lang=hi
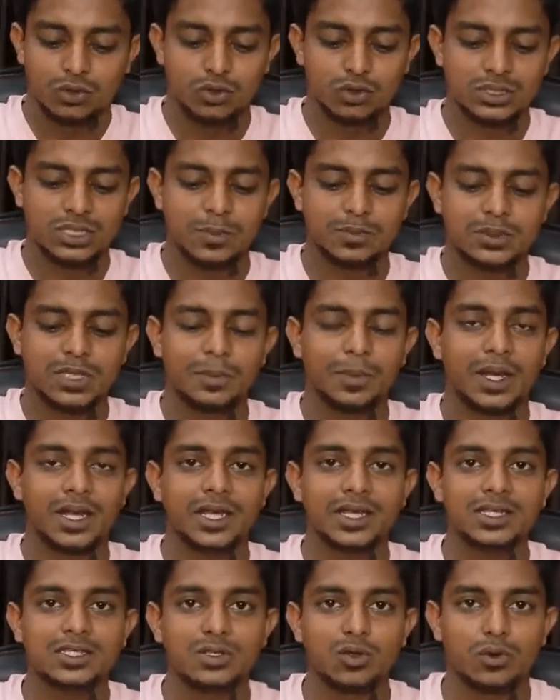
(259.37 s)
तो सबसे
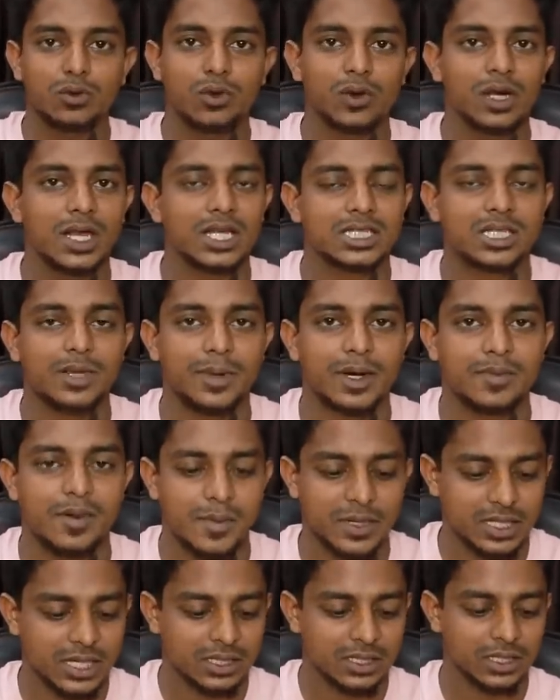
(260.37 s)
पहले इस दोनों ग्लास के बारे
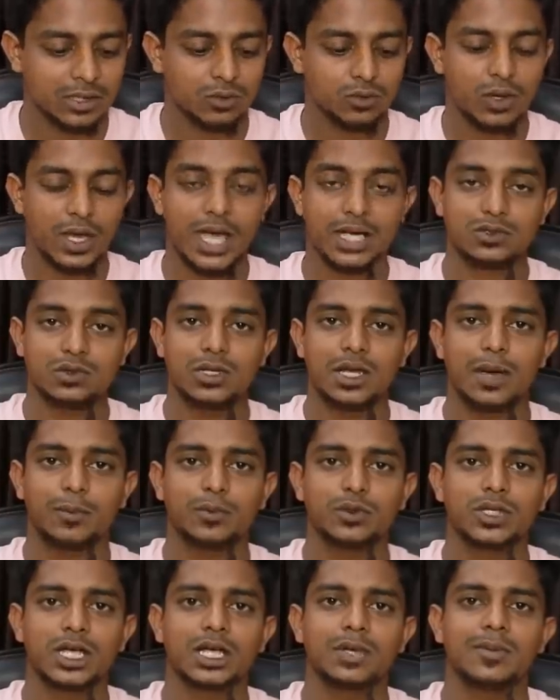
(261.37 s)
में बताते हैं तो एक्चुअली
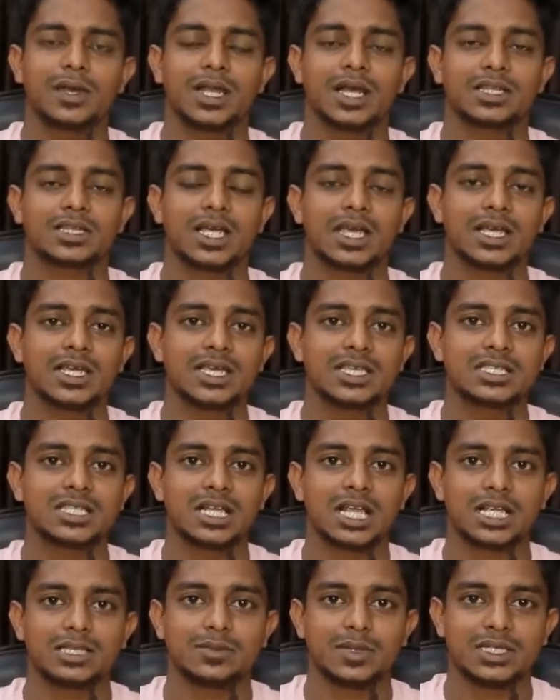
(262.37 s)
आपको देखने में लगता है कि इस
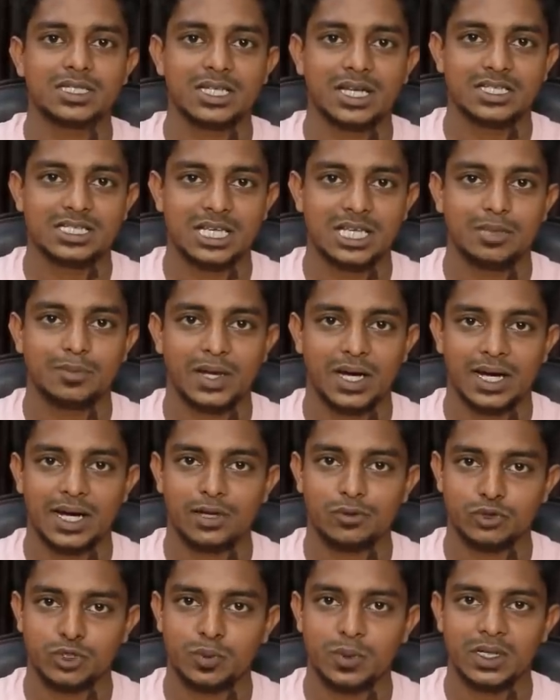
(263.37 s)
ग्लास में किसी का छेद
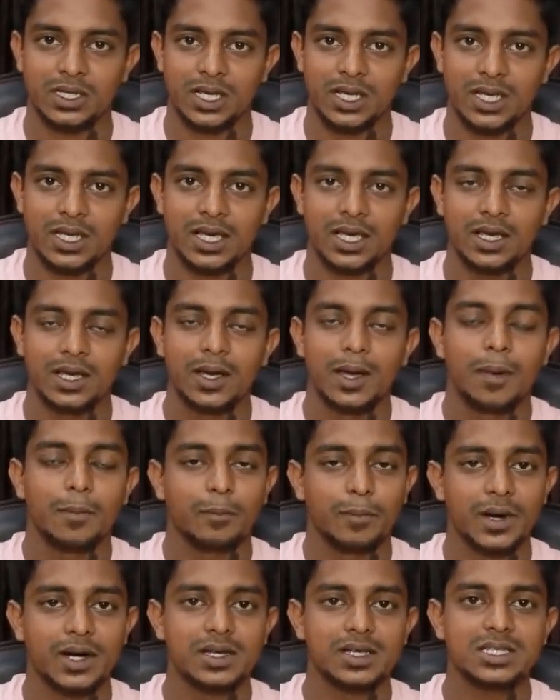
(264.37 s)
वगैरह कुछ भी नहीं है
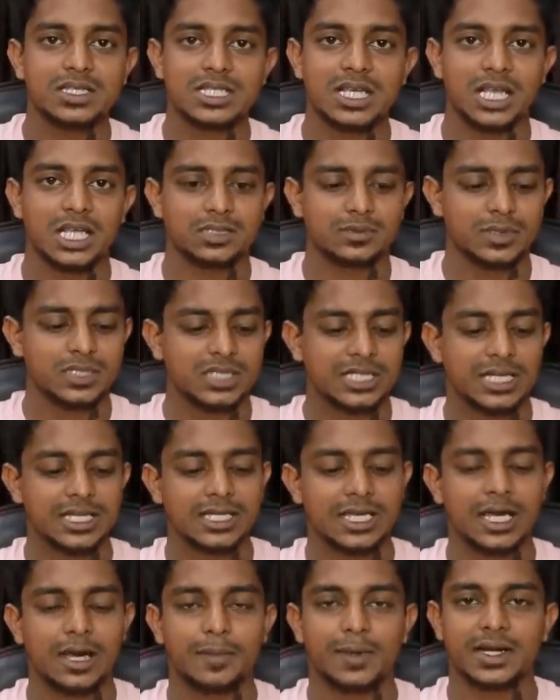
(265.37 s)
बट इस ग्लास में
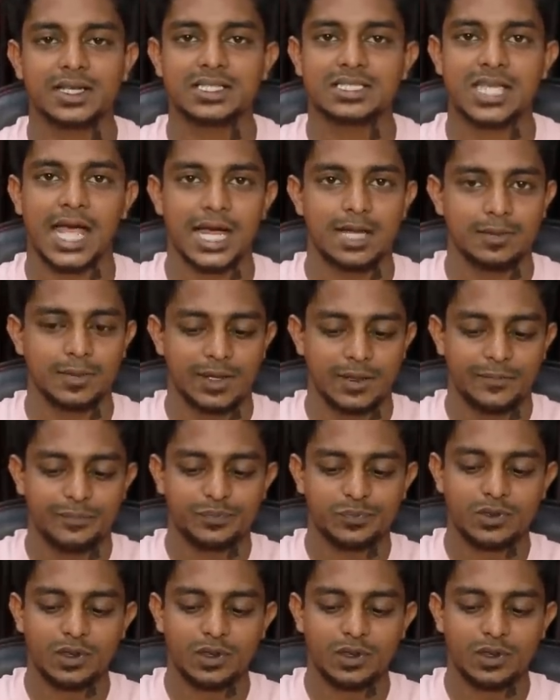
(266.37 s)
छेद है हमारे साइड में